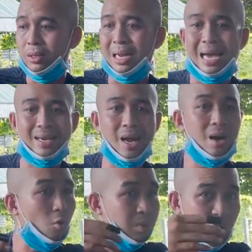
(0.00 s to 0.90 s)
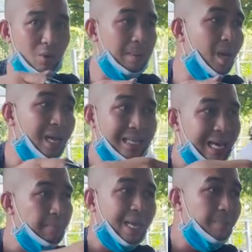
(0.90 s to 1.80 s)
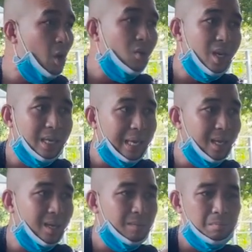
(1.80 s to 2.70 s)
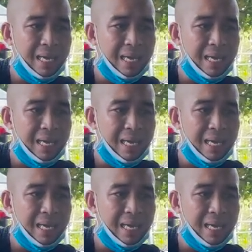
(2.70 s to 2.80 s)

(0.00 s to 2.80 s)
là nó cũng nhiều lắm đó anh thấy mấy cái món kia vậy ơ, ờ,